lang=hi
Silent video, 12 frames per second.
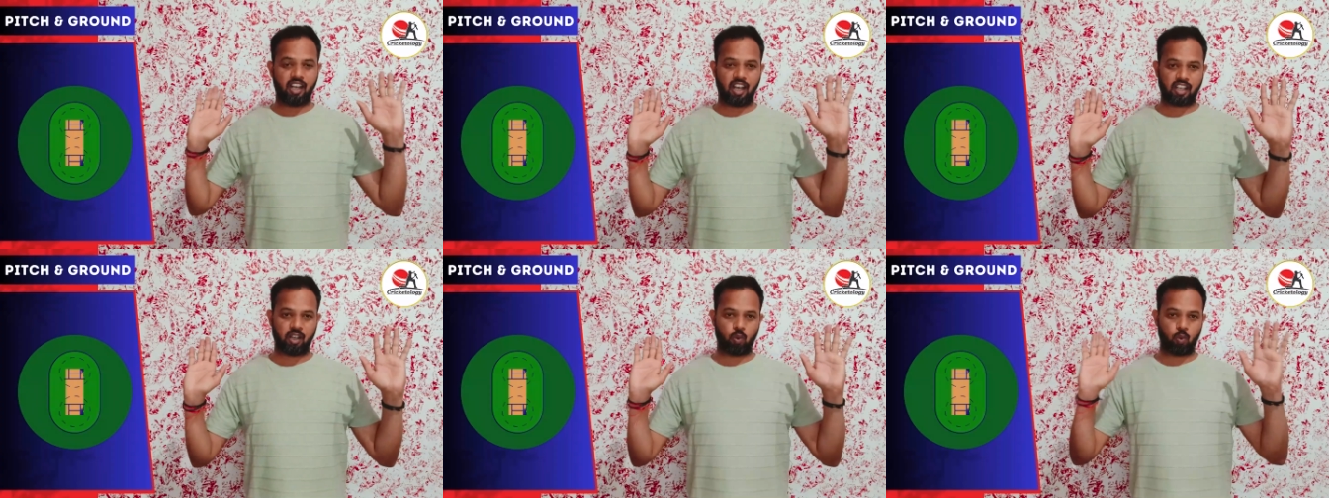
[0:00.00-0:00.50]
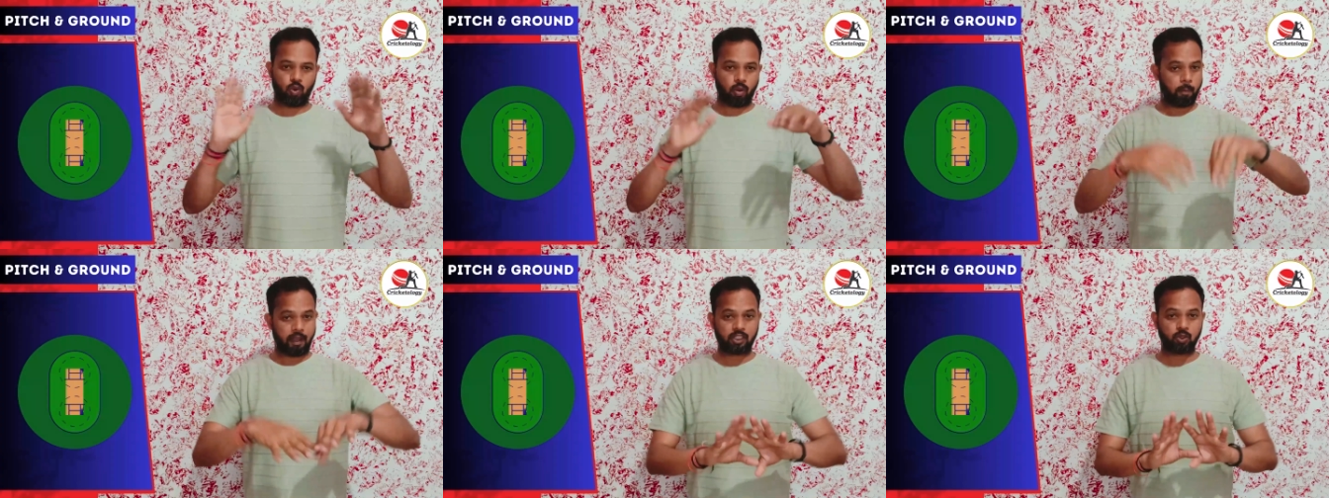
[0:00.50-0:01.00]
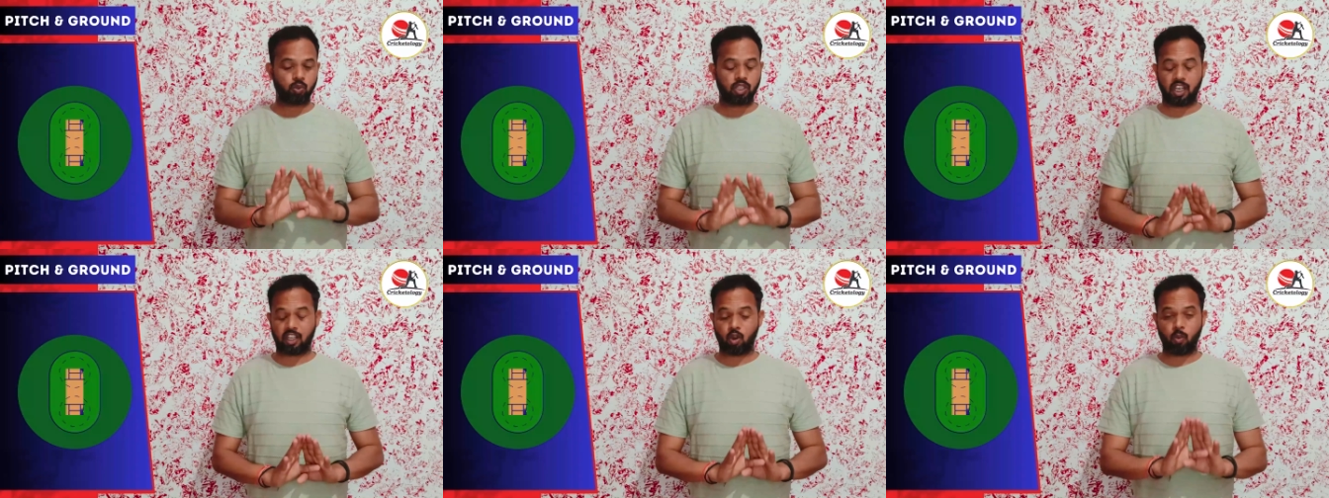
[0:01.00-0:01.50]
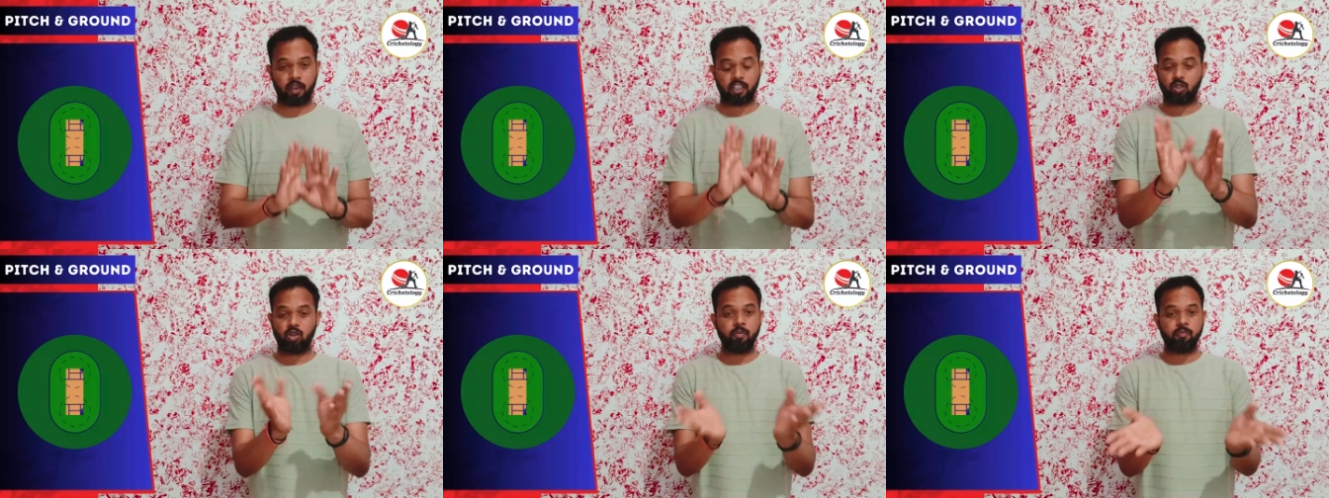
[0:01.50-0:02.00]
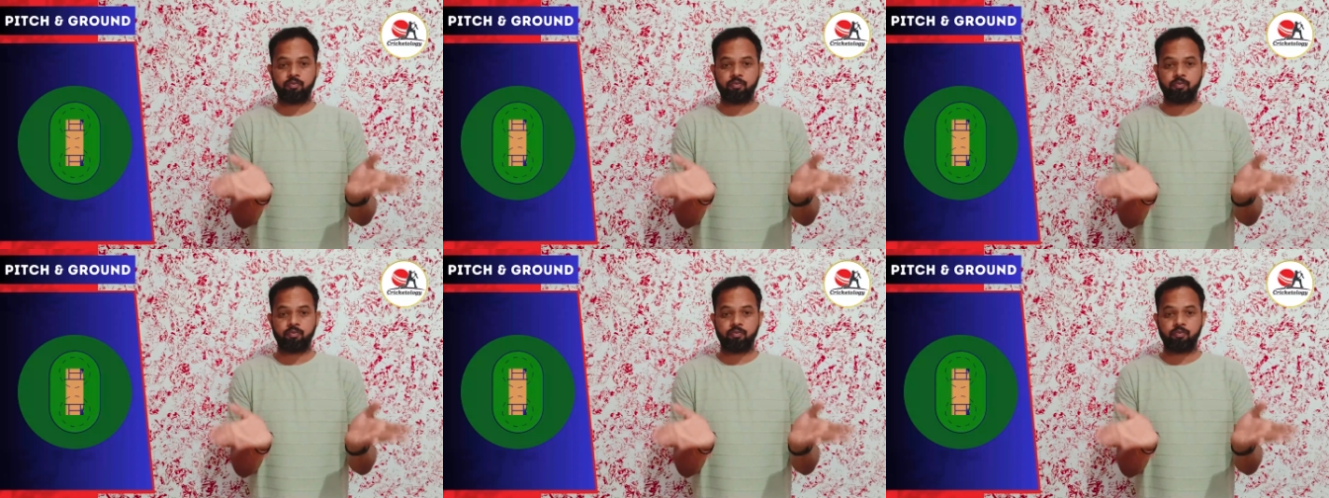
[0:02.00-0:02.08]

लखनऊ और मैं क्योंकि लखनऊ में तो